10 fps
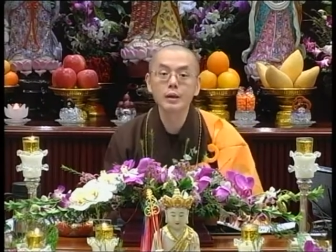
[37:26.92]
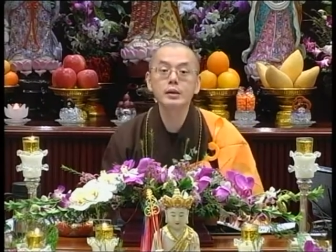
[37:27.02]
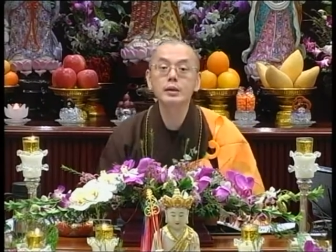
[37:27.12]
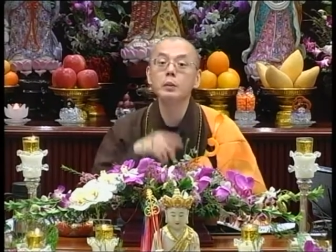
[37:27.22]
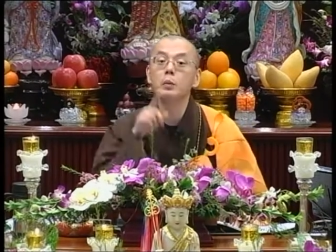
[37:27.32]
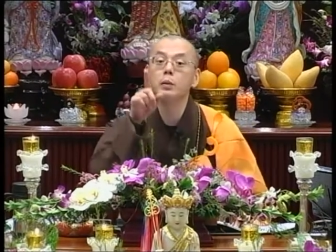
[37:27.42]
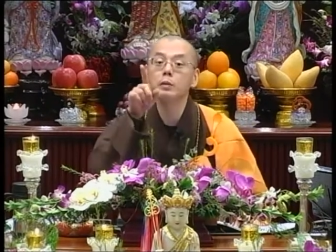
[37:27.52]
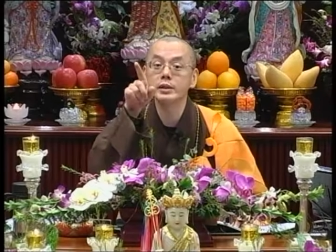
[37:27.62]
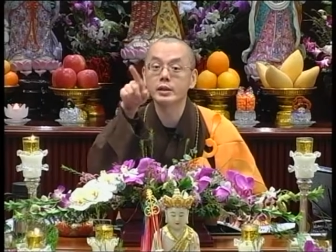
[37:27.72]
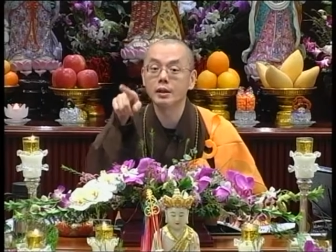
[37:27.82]
深呼
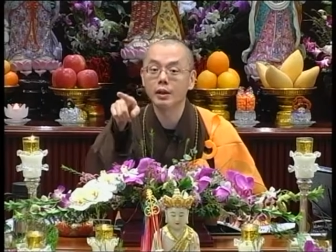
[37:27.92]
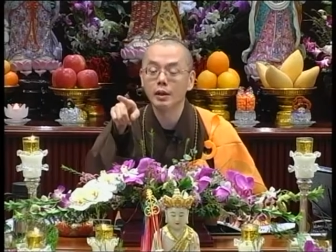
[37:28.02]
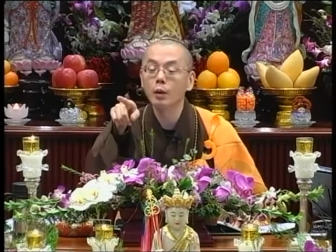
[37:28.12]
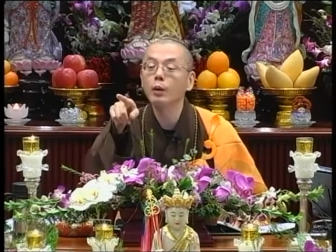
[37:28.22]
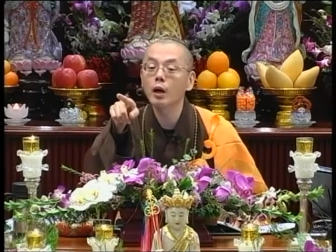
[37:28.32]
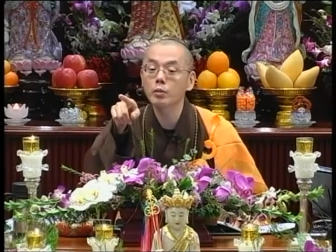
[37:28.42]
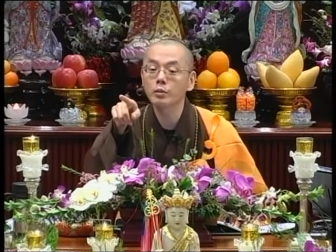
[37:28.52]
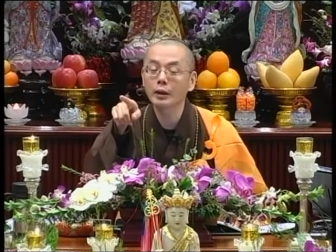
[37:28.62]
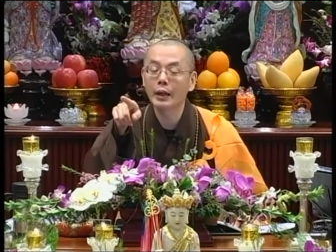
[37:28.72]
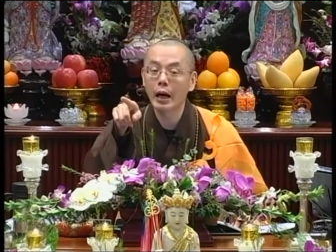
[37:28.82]
吸，我告诉
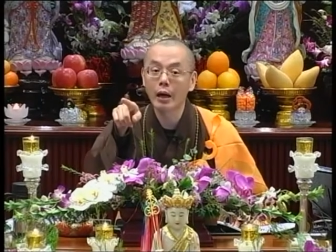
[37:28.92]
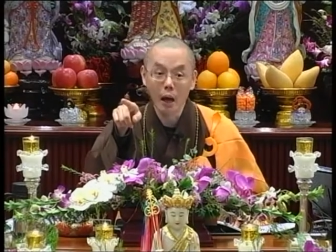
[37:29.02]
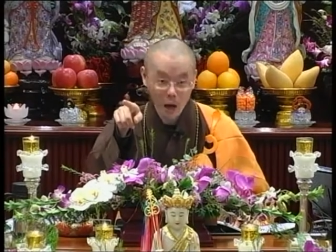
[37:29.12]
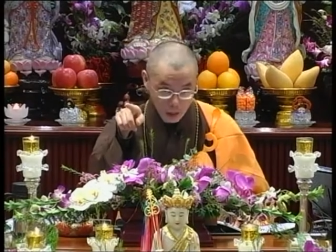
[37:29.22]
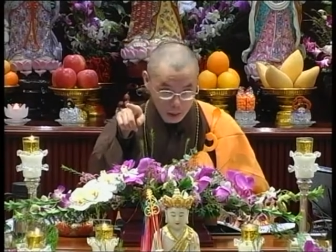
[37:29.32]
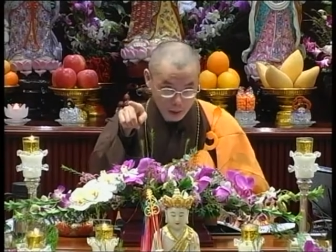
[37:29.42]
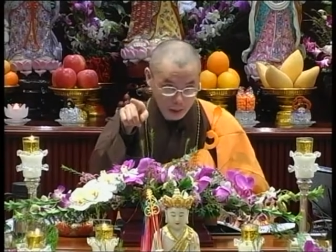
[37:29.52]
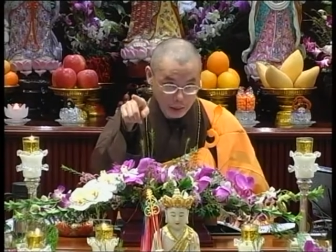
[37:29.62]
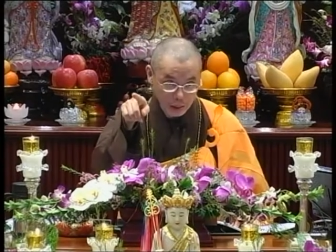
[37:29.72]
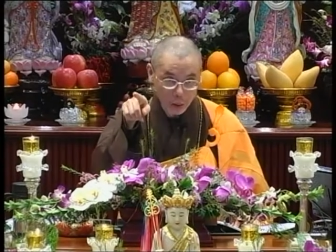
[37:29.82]
你答案。二十
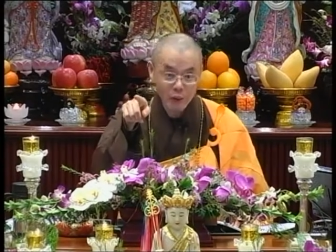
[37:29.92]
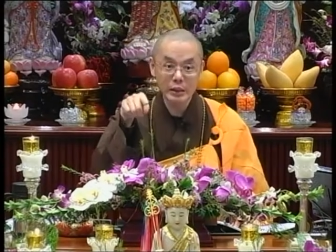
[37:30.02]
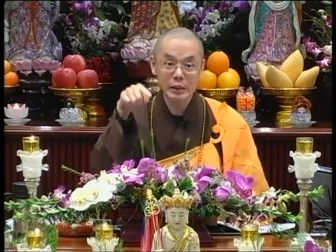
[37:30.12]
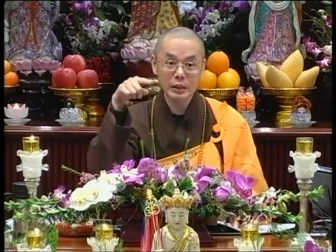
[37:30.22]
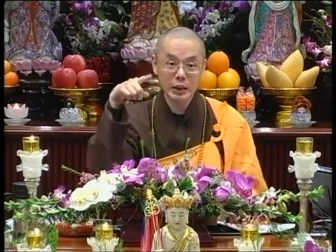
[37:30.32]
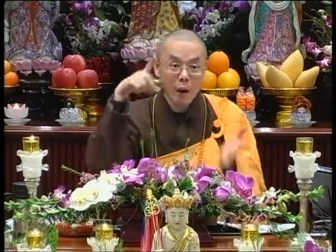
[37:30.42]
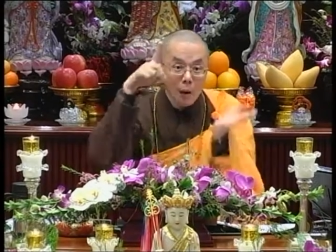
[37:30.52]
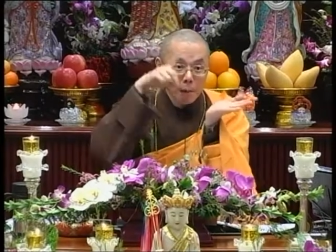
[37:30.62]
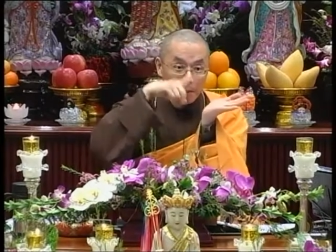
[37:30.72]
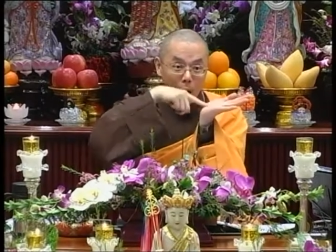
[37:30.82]
年以后你是一条
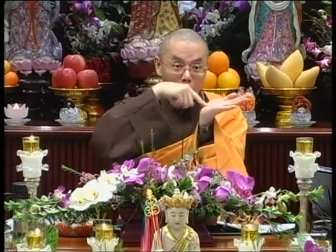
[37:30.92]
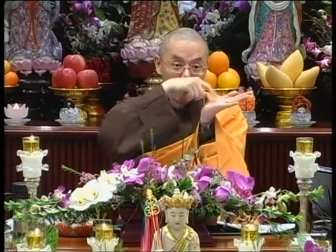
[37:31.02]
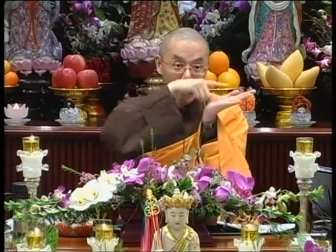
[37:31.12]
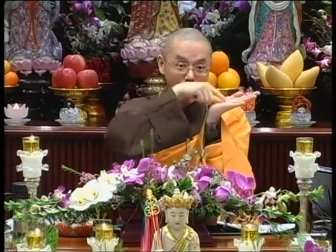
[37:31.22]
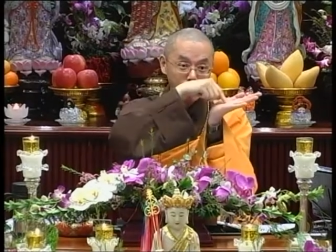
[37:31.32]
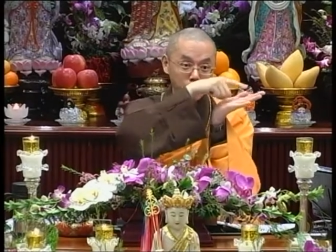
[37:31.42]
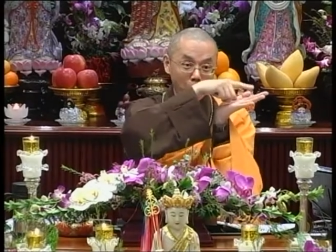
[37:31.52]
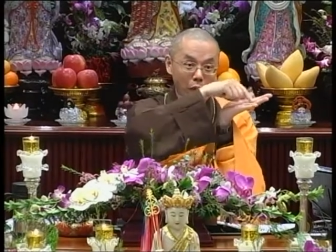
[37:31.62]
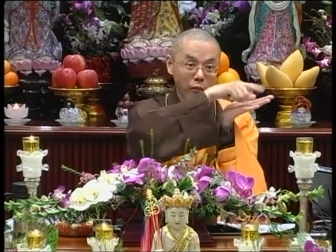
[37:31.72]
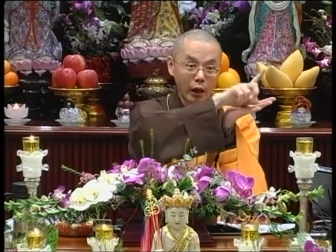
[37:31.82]
毛毛
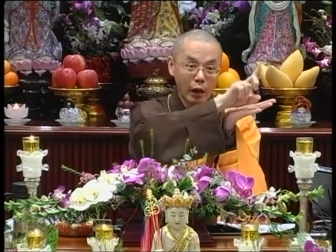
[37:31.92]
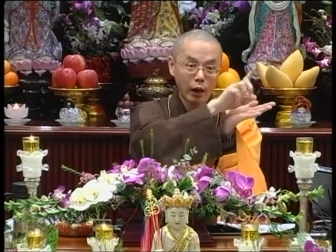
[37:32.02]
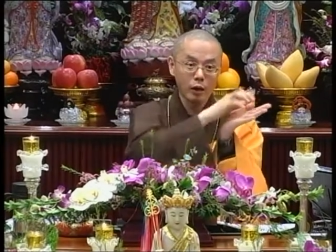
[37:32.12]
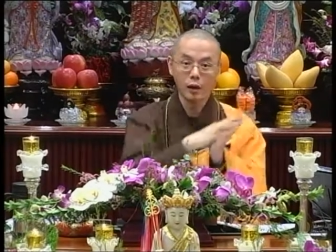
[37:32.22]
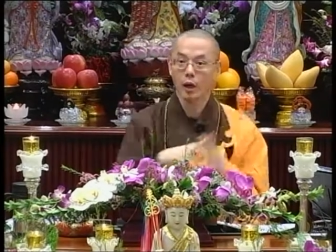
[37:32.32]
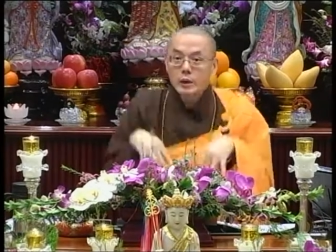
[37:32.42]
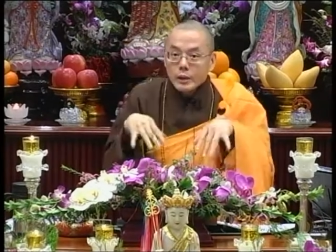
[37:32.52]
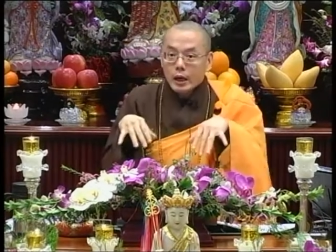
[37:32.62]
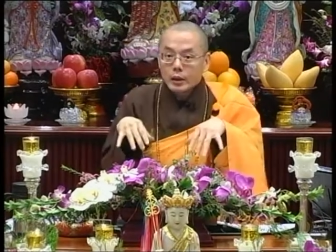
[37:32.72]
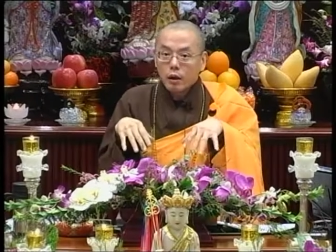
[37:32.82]
虫啊！”他
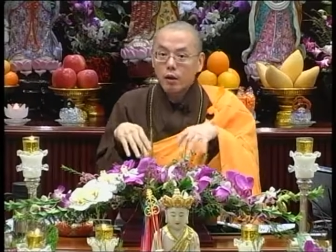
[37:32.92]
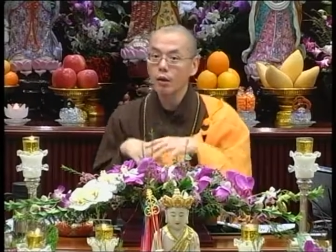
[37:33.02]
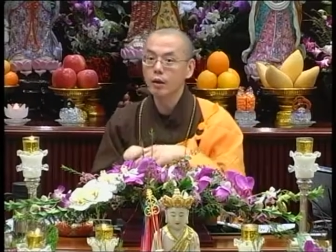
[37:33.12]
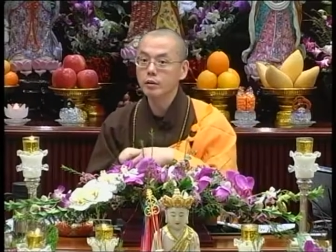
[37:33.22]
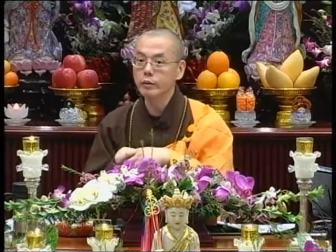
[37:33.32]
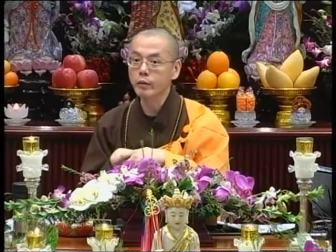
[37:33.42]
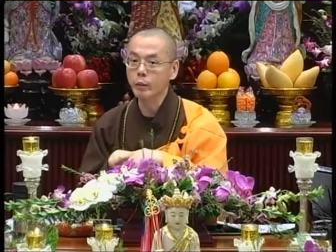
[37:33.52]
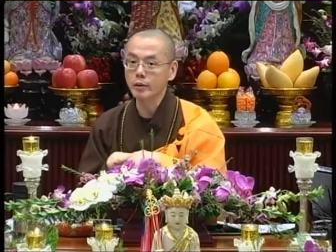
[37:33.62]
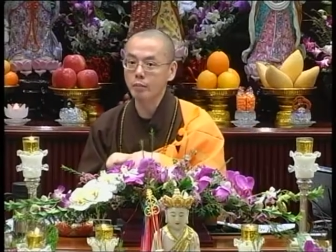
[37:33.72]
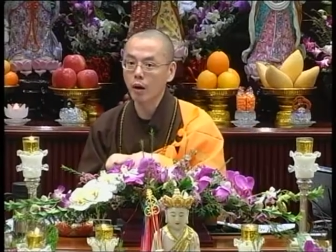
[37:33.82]
吓一跳，师傅
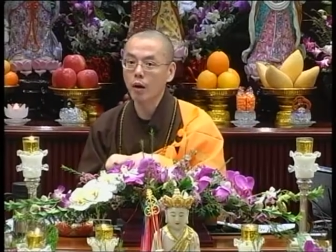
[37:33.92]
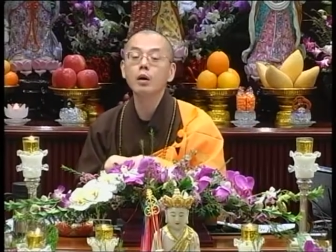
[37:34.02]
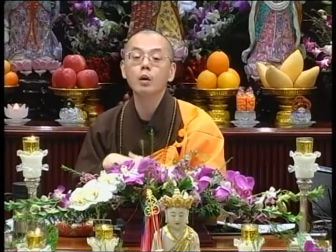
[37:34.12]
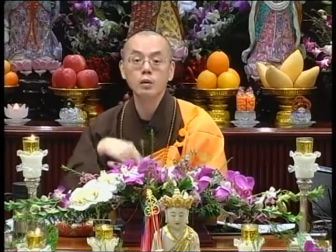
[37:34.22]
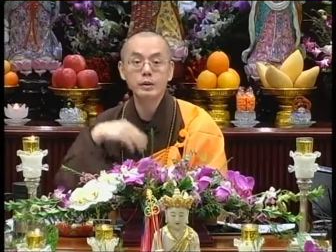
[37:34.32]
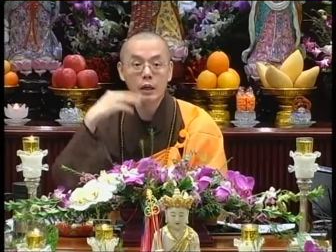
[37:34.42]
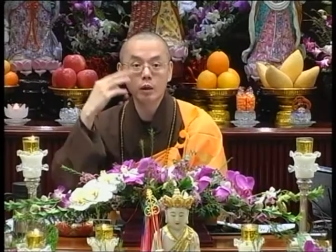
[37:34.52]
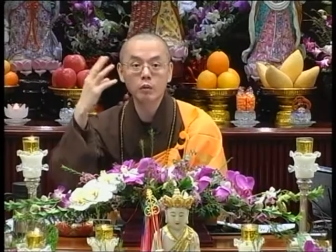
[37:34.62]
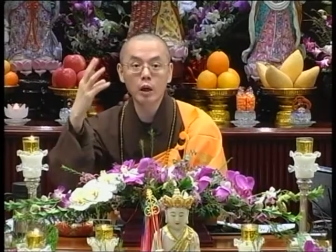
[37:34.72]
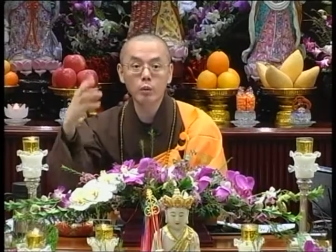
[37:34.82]
为什么？我就讲
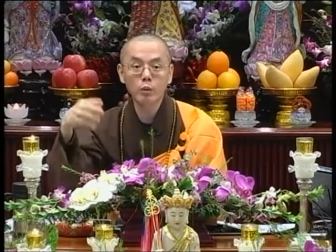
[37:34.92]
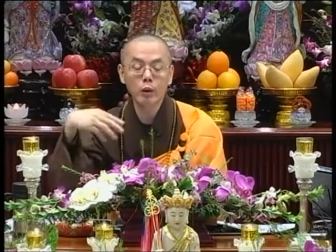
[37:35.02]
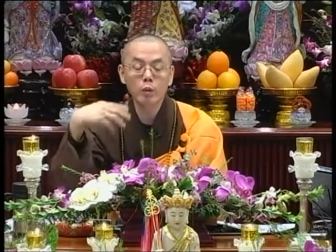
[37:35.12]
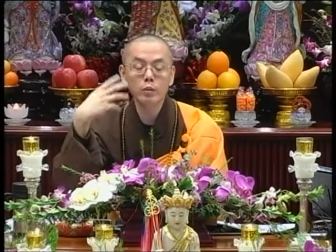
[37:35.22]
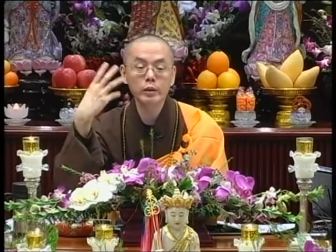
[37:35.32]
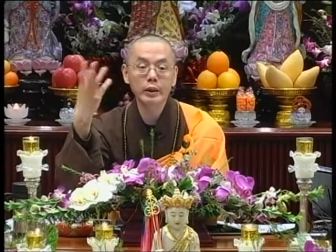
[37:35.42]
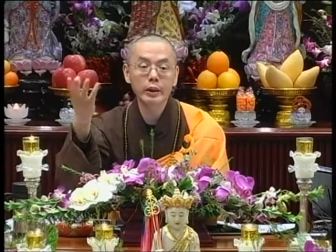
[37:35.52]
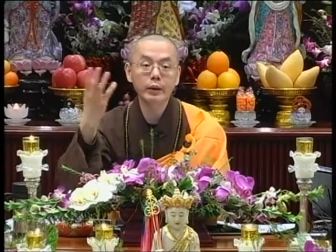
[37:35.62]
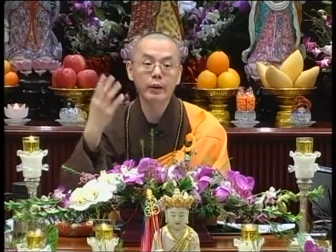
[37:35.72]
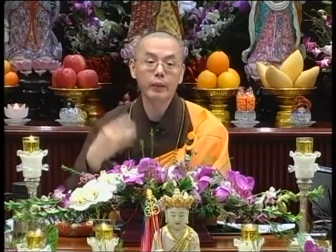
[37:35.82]
六道轮回故事给
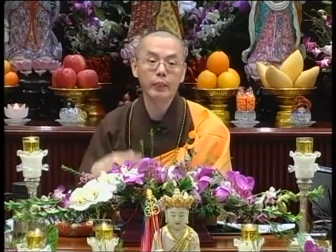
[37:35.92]
他听，